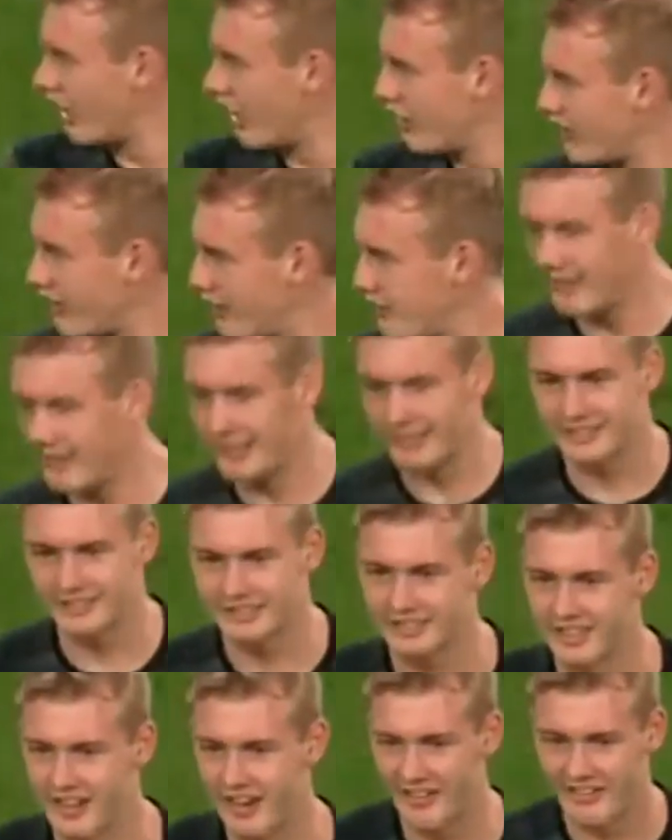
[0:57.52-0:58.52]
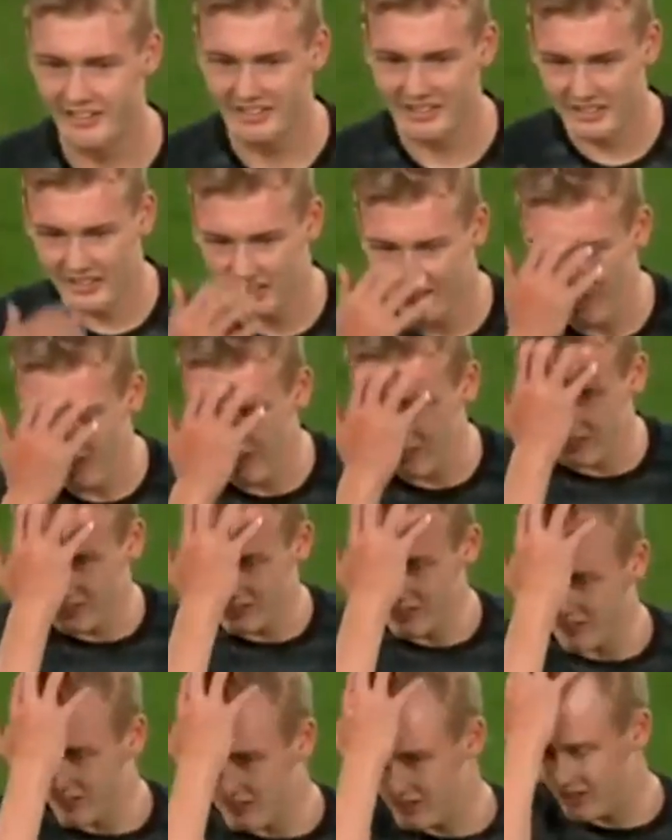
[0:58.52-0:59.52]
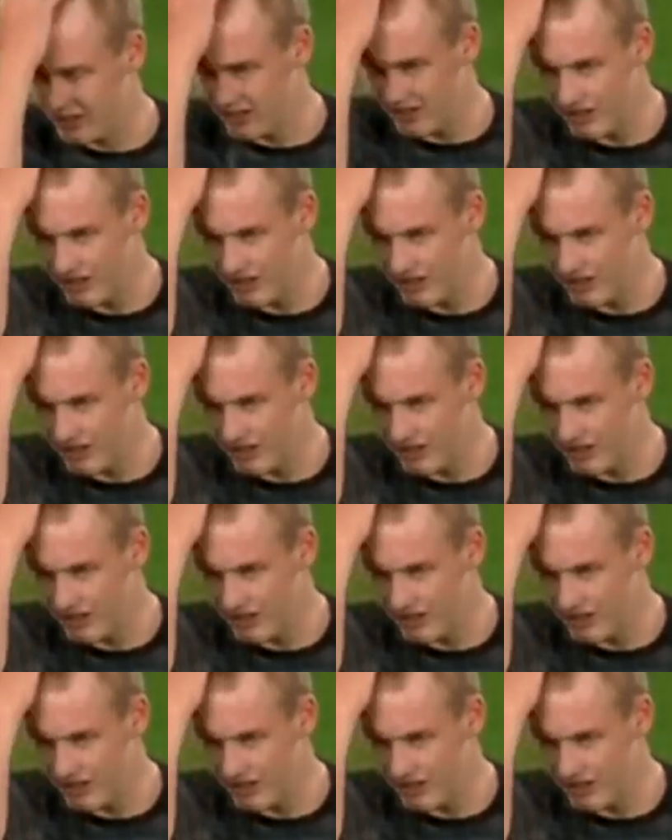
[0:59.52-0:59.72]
mit Brandt und Weigel zwei neue,